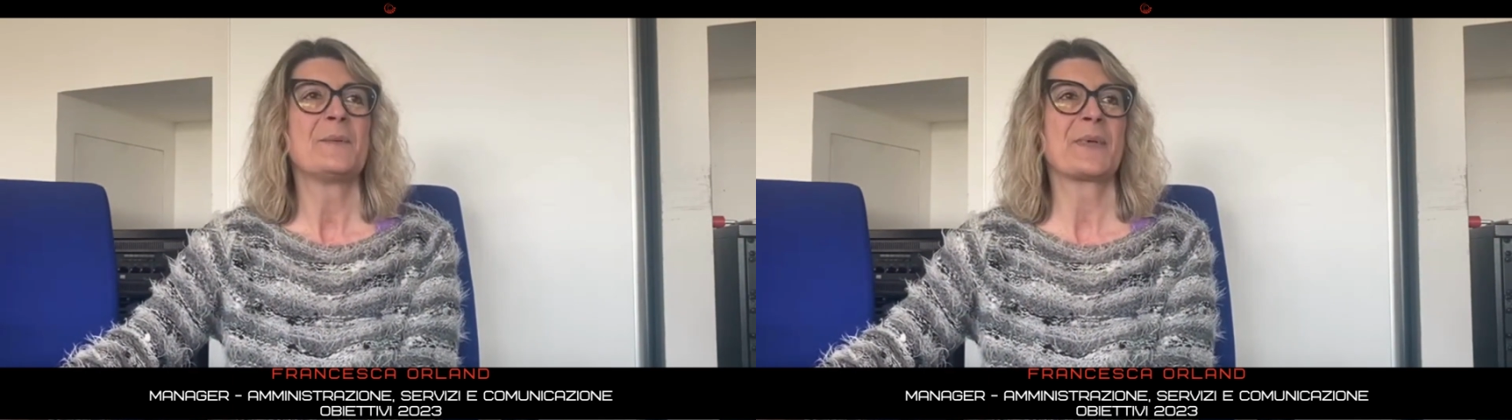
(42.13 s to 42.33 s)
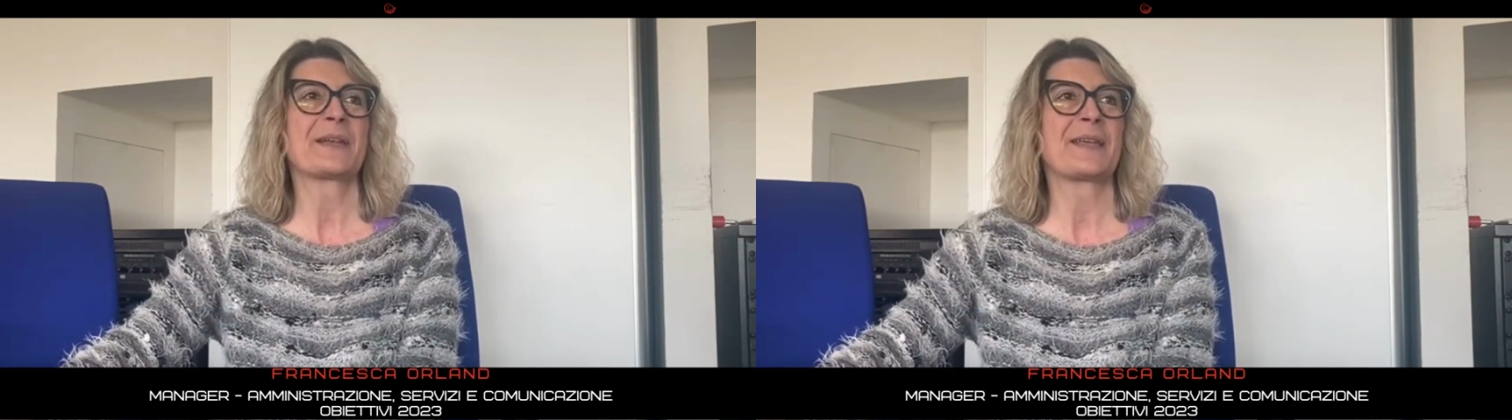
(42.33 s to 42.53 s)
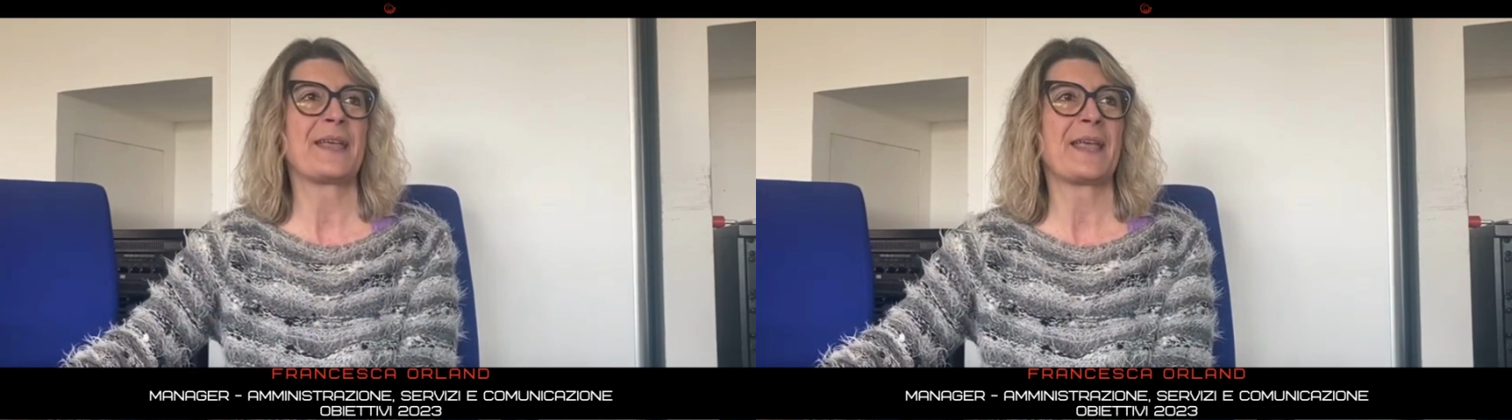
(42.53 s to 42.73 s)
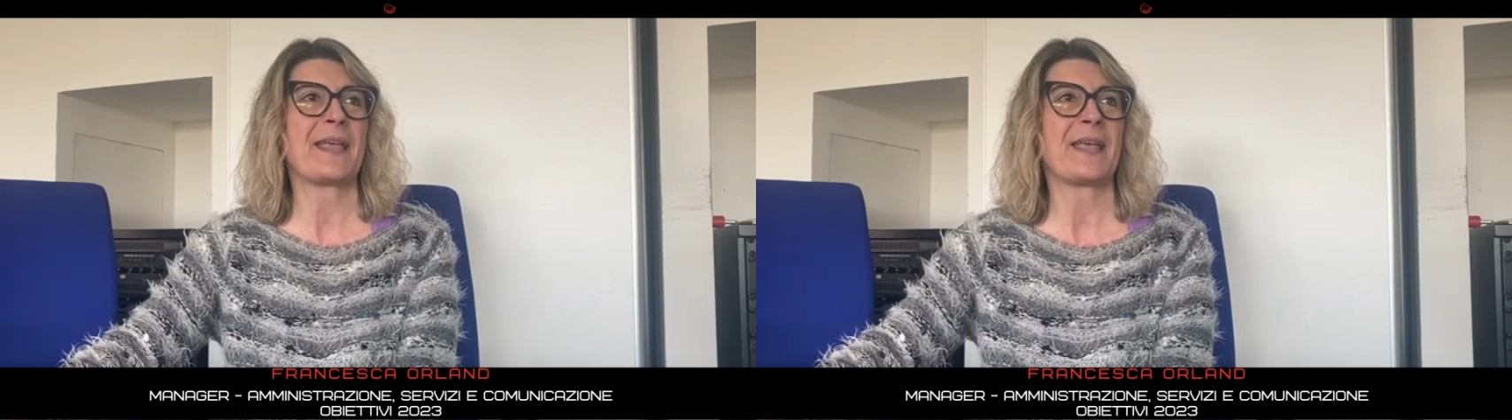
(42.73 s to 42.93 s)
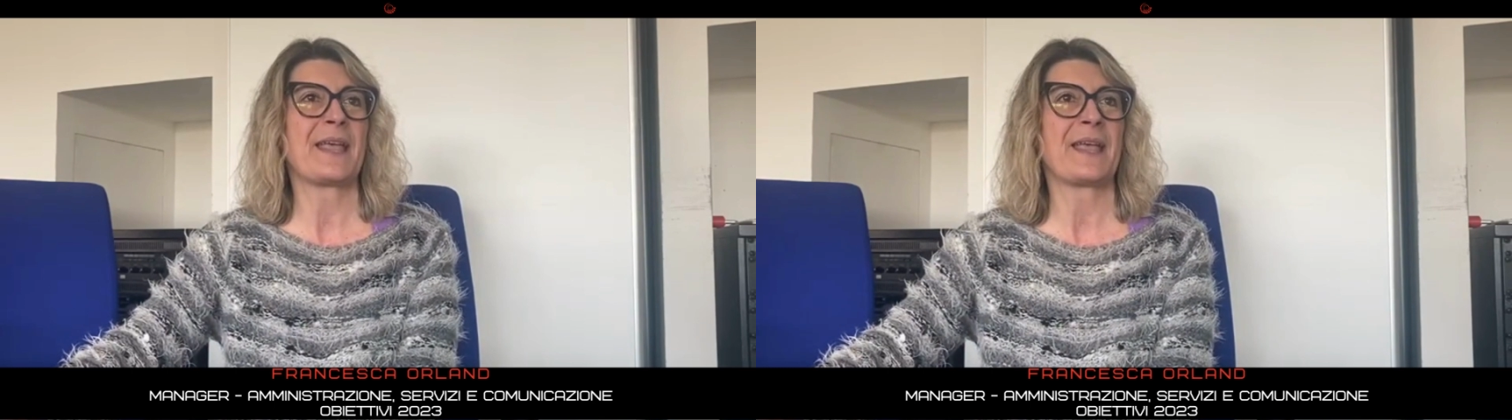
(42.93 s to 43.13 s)

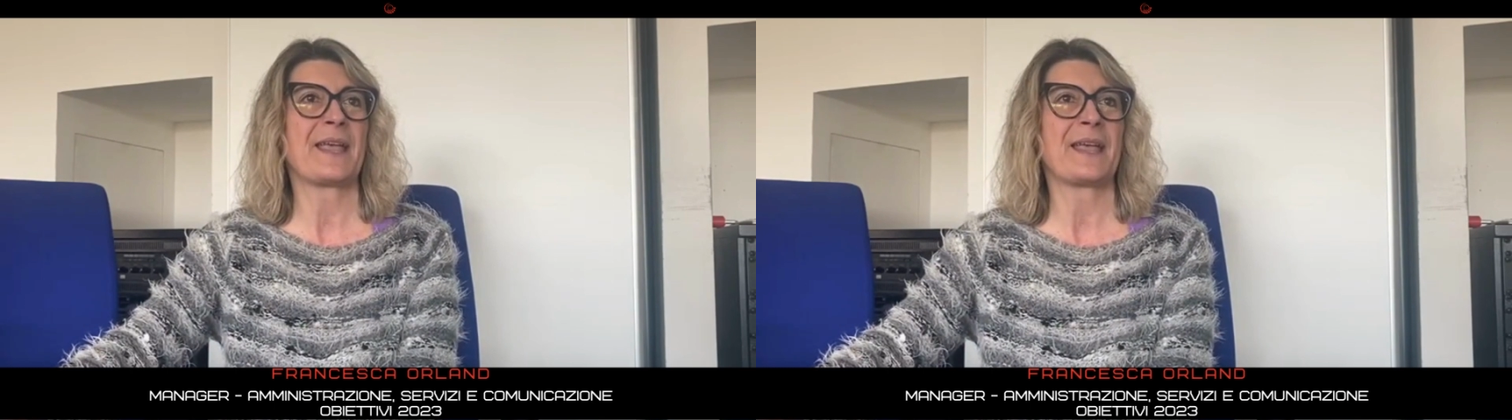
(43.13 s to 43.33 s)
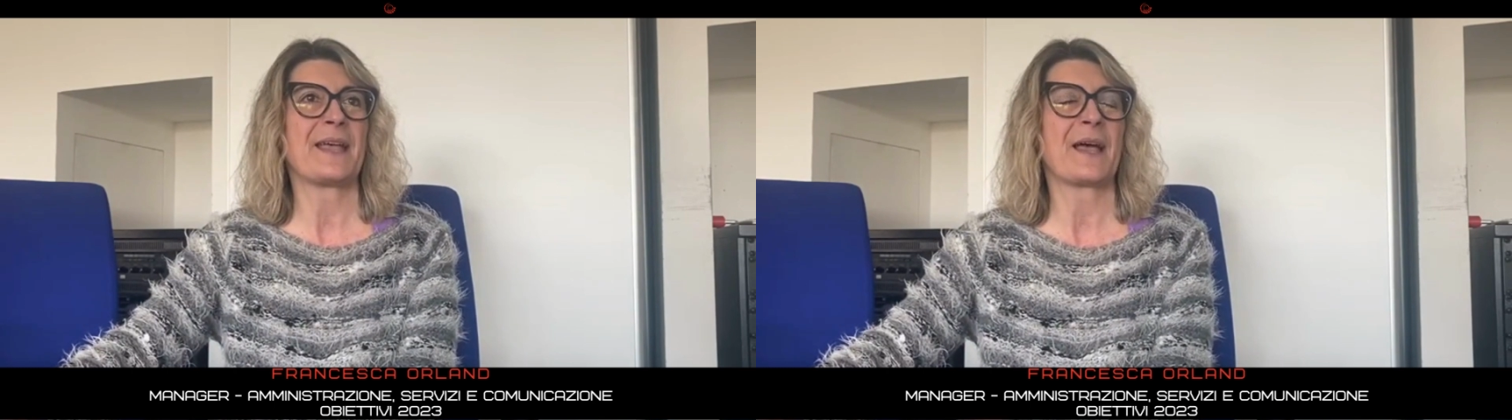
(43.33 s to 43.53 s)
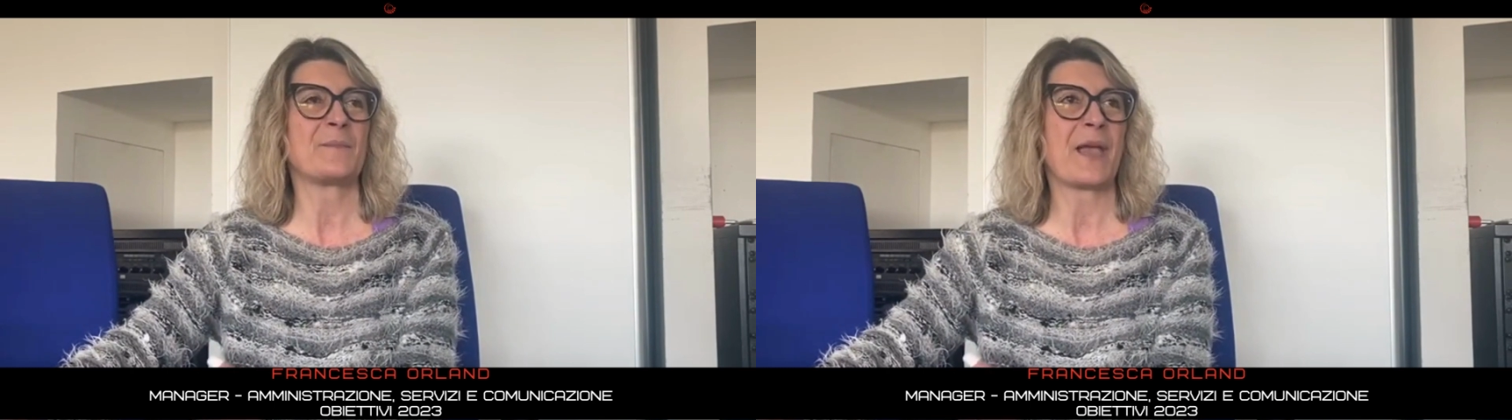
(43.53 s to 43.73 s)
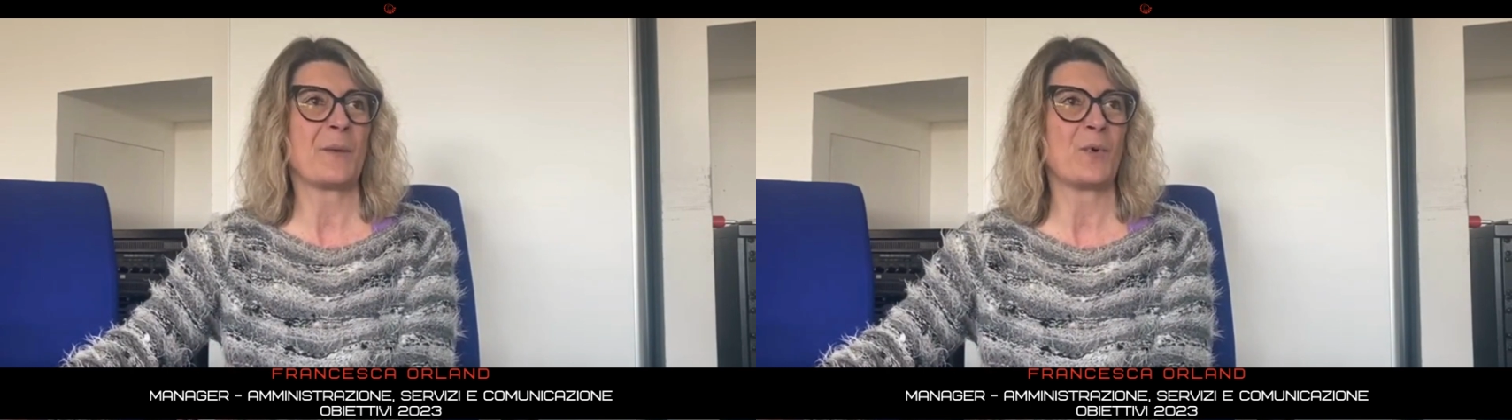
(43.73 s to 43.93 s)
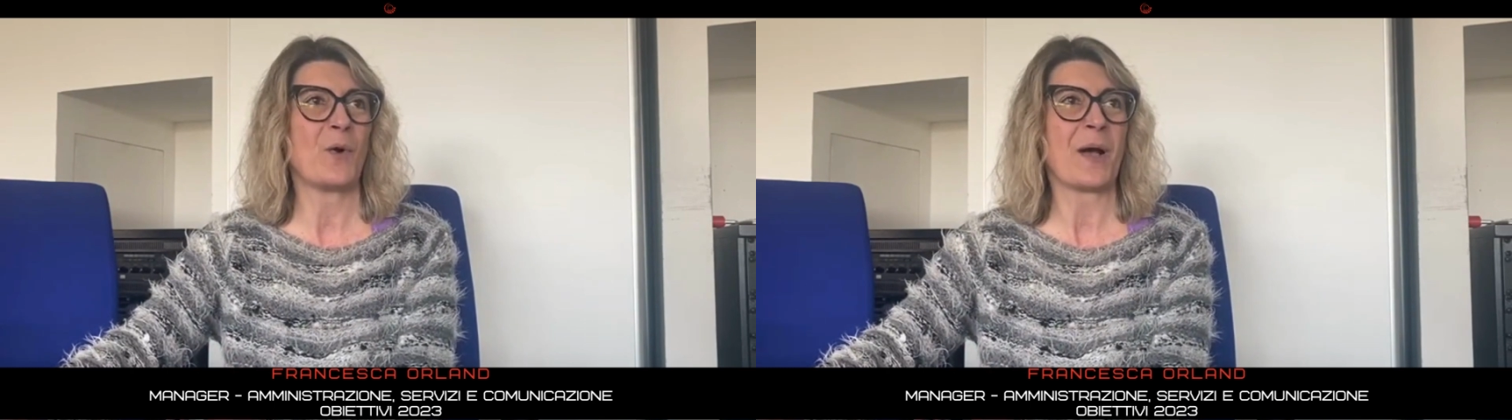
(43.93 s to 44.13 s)
perché abbiamo